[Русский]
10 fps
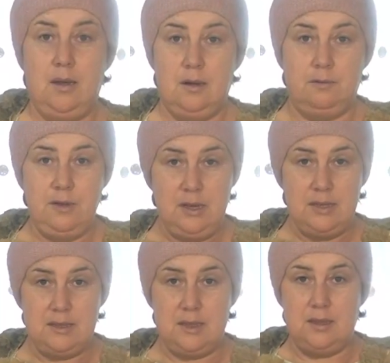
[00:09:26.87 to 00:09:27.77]

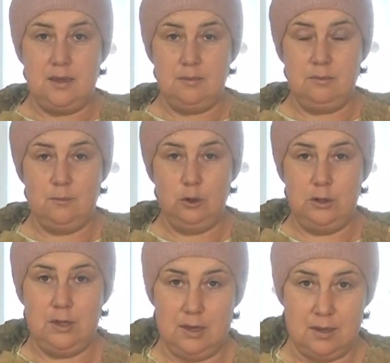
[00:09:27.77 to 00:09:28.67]
Выглядит она вот
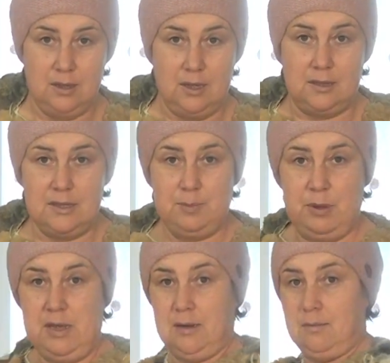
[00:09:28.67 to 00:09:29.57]
так. На
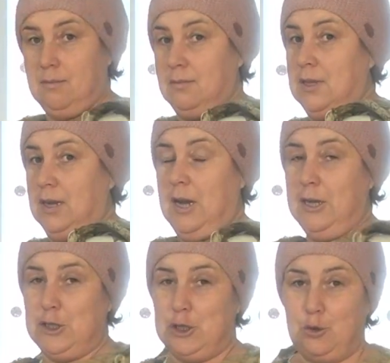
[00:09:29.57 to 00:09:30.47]
спине такая
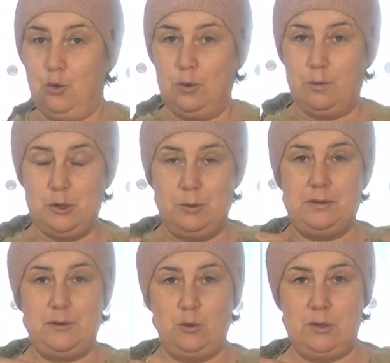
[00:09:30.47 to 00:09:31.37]
же шкура, в общем, это
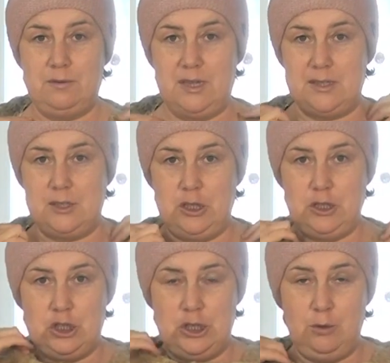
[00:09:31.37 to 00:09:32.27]
все одевается через
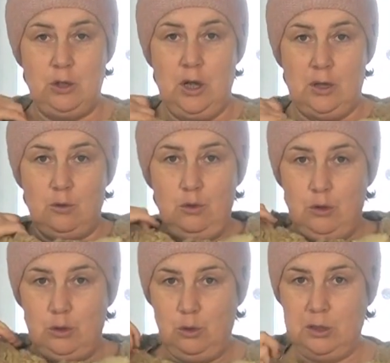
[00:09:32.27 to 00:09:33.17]
шею, но он
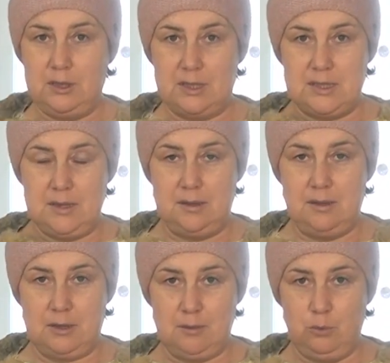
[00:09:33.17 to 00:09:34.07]
ее только достал,
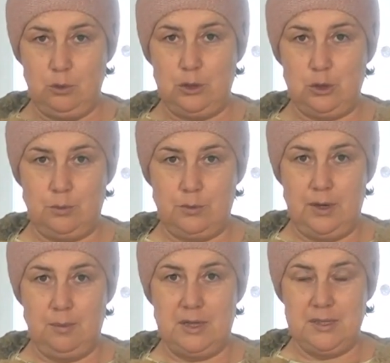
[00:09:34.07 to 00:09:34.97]
наверное, будет еще
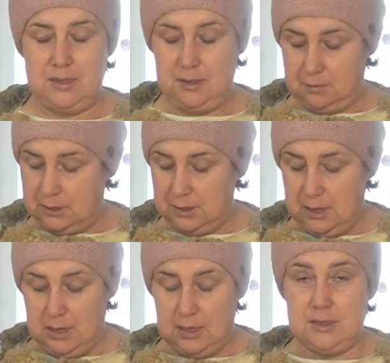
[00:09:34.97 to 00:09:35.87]
ремонтировать.
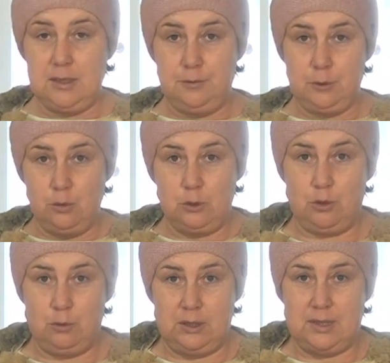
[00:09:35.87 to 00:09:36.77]
Дело в том, что
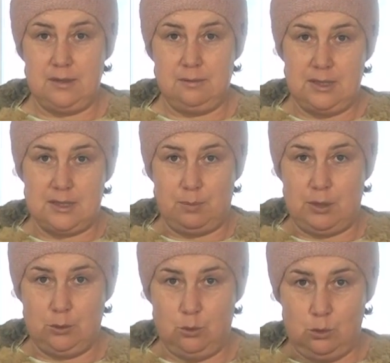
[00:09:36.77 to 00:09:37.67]
вот это одевается
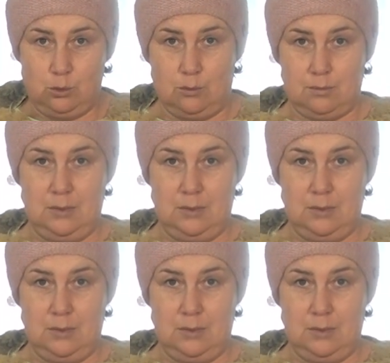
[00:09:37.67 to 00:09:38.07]
под куртку,